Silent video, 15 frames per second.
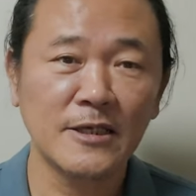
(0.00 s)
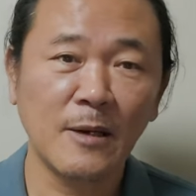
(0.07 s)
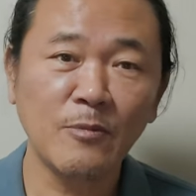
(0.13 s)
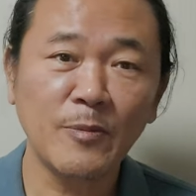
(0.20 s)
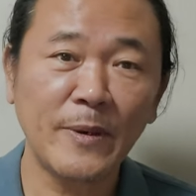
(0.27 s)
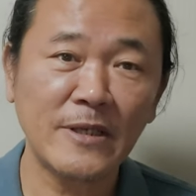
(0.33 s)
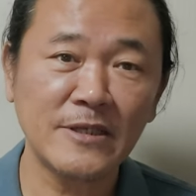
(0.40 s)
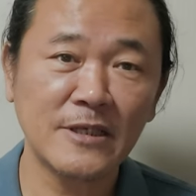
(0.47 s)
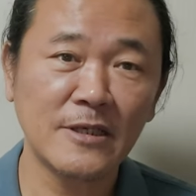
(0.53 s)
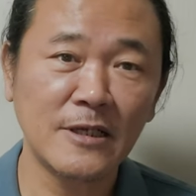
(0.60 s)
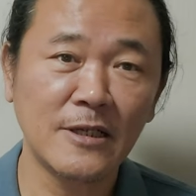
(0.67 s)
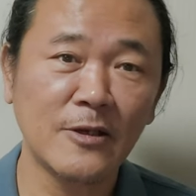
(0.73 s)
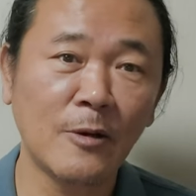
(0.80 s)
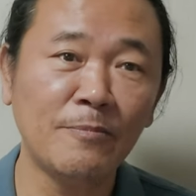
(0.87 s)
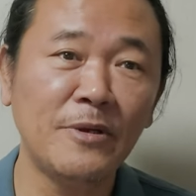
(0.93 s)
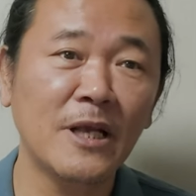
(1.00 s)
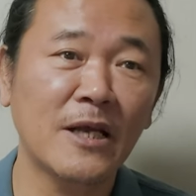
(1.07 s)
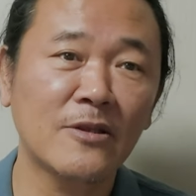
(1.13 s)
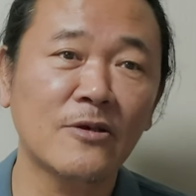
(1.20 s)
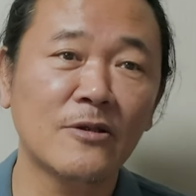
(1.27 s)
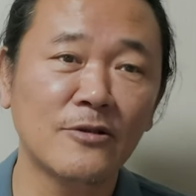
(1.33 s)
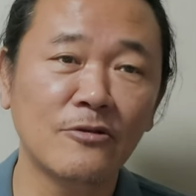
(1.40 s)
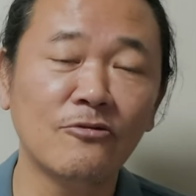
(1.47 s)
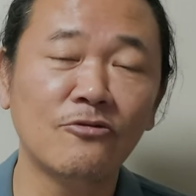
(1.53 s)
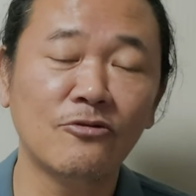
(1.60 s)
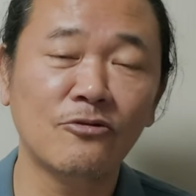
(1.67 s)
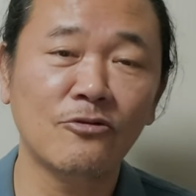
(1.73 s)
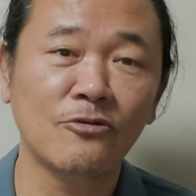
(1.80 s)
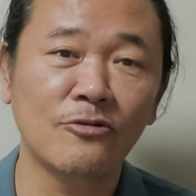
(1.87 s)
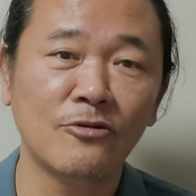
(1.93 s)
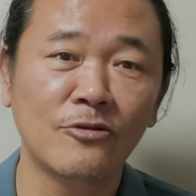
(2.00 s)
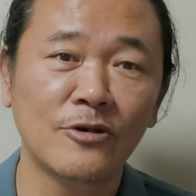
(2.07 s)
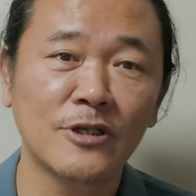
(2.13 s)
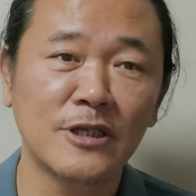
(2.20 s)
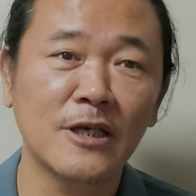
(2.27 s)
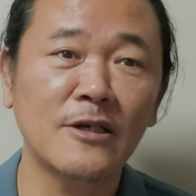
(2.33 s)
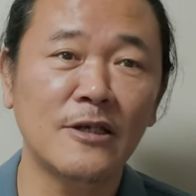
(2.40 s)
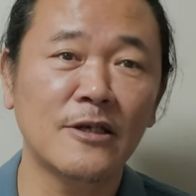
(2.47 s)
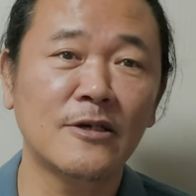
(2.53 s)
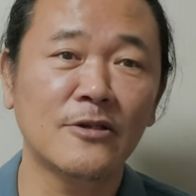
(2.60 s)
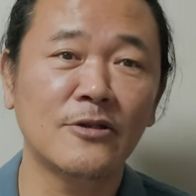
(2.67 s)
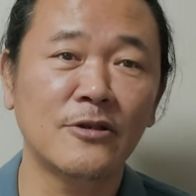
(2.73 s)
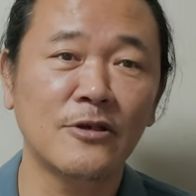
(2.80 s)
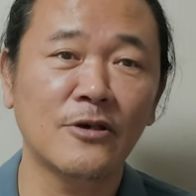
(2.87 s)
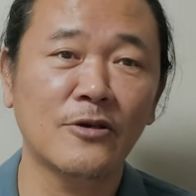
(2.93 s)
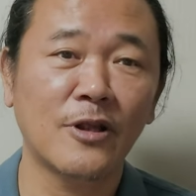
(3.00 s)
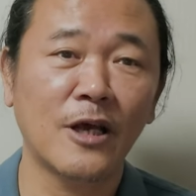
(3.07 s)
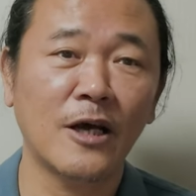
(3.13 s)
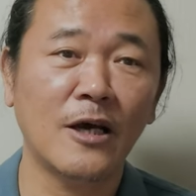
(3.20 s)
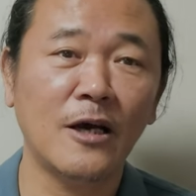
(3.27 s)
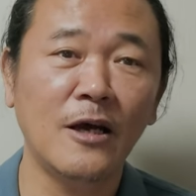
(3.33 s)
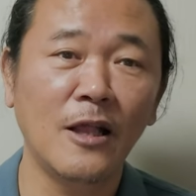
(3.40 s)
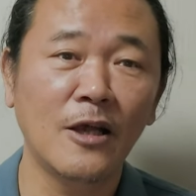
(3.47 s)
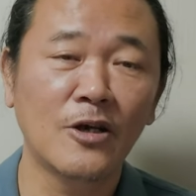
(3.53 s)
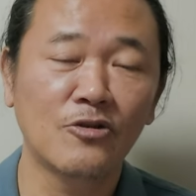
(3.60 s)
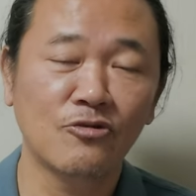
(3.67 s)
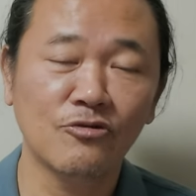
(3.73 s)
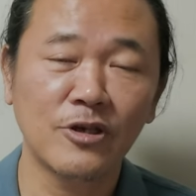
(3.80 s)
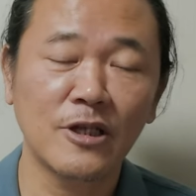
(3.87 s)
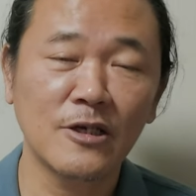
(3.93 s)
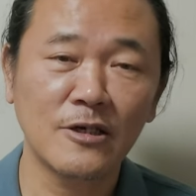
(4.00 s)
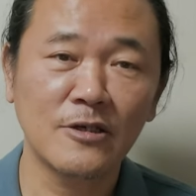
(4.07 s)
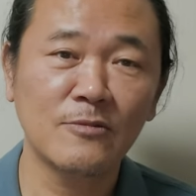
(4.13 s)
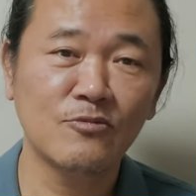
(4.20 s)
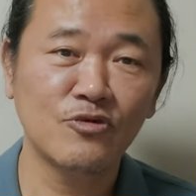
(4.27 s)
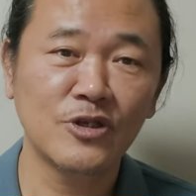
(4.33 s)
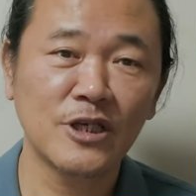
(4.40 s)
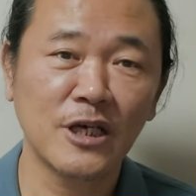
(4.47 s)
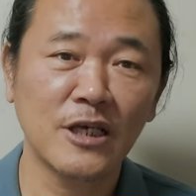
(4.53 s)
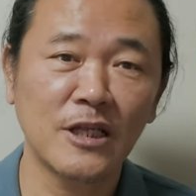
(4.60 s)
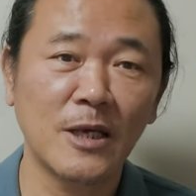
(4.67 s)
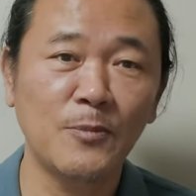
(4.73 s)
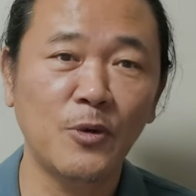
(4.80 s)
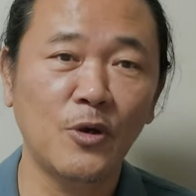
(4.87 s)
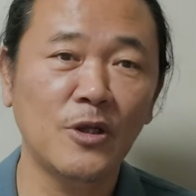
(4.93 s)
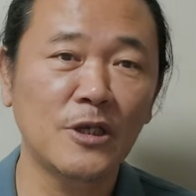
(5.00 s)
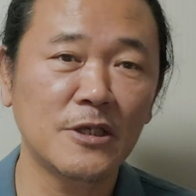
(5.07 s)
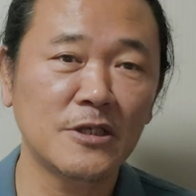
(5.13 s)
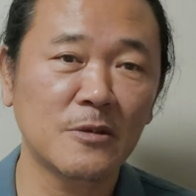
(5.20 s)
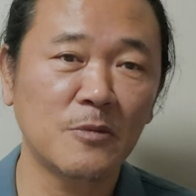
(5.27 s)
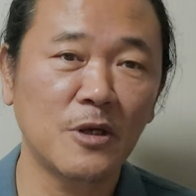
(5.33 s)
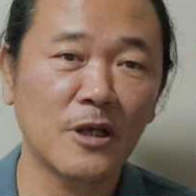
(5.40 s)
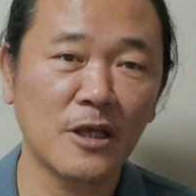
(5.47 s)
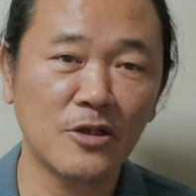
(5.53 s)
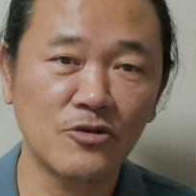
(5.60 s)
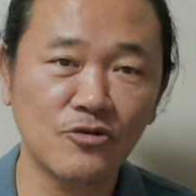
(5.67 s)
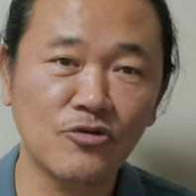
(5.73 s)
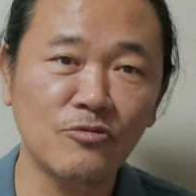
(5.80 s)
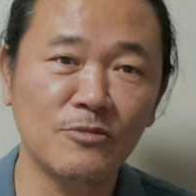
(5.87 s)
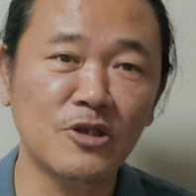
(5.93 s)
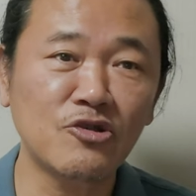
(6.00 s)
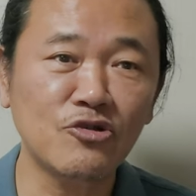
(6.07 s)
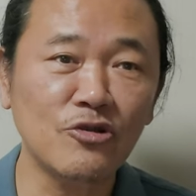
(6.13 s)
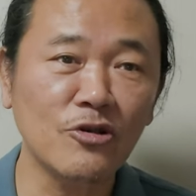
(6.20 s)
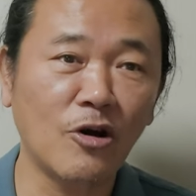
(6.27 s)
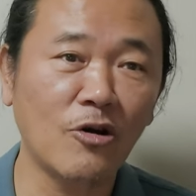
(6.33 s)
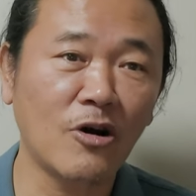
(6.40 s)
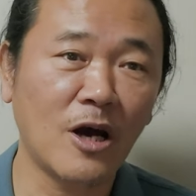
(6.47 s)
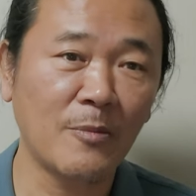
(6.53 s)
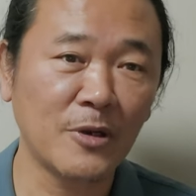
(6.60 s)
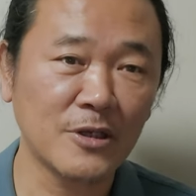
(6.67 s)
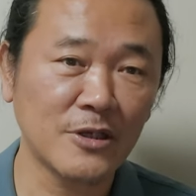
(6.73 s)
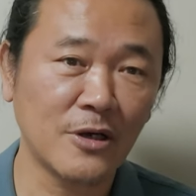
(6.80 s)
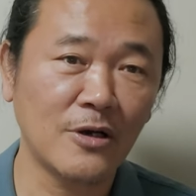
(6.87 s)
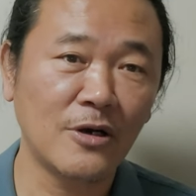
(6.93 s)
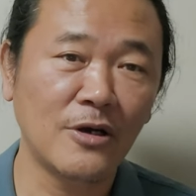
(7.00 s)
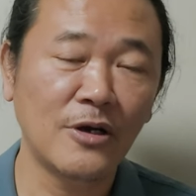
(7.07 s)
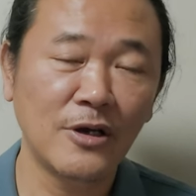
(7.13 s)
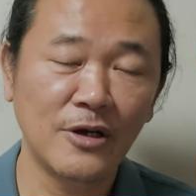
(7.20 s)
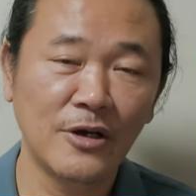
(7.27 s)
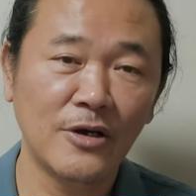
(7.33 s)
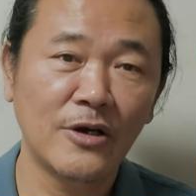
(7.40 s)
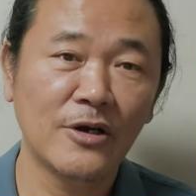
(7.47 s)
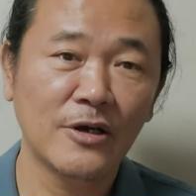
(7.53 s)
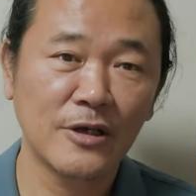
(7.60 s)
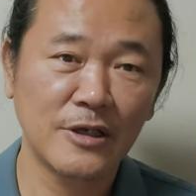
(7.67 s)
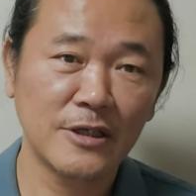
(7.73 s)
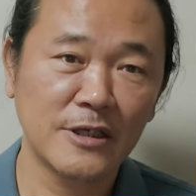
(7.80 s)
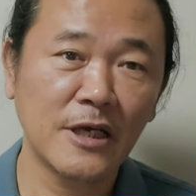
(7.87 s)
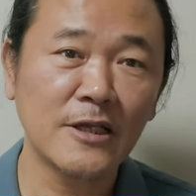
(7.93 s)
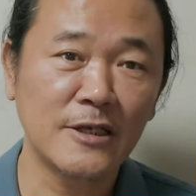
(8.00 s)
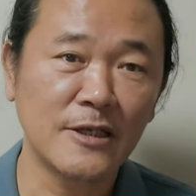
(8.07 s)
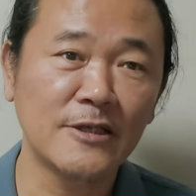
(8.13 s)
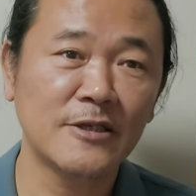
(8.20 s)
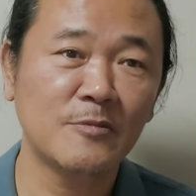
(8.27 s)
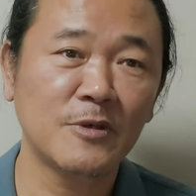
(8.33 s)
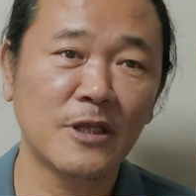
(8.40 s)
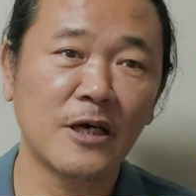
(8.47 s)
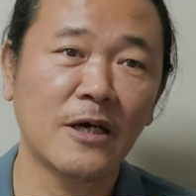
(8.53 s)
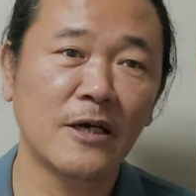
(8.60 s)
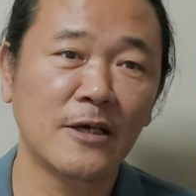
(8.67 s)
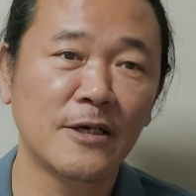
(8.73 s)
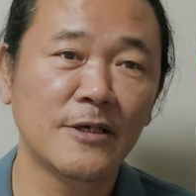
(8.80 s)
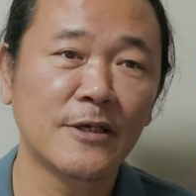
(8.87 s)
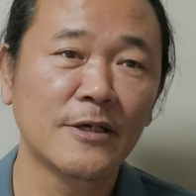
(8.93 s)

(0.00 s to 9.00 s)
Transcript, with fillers: 샤프 펜슬, 연필 같은 걸 들고 책을 읽거든요. 그러다가 눈길을 끄는 문장이나 표현이 있으면 이렇게 쭉쭉 밑줄을 그어가면서 책을 읽습니다.